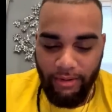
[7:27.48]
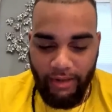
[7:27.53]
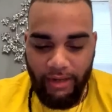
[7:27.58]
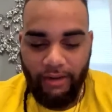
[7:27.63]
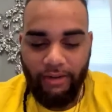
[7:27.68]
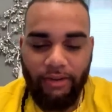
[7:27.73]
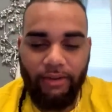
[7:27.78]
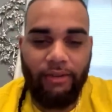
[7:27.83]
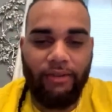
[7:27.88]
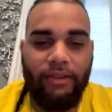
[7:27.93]
bro,
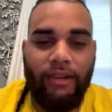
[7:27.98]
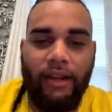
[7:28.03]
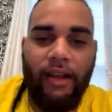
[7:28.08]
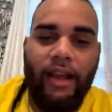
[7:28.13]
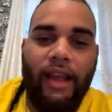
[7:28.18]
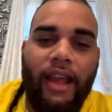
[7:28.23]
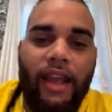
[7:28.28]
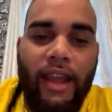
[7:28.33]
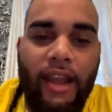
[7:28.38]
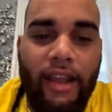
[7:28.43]
que no,
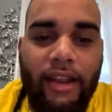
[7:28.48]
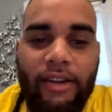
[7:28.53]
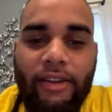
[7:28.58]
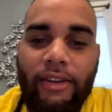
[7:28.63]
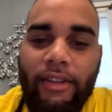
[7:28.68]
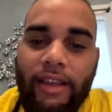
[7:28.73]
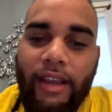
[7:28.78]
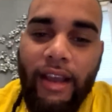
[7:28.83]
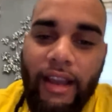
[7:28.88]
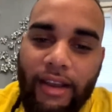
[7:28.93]

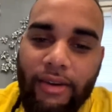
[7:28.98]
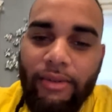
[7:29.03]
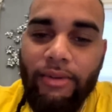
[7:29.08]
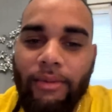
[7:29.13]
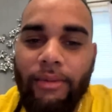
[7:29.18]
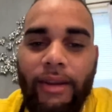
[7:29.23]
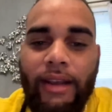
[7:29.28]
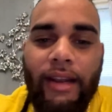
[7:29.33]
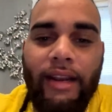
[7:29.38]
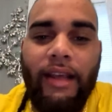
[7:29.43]
no deja que
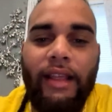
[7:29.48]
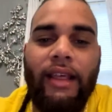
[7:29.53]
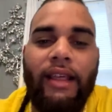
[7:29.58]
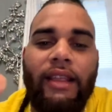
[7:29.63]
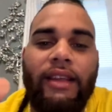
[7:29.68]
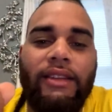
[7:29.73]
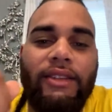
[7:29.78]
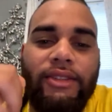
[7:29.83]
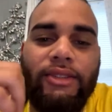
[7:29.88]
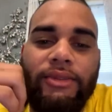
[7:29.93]
uno vea nada de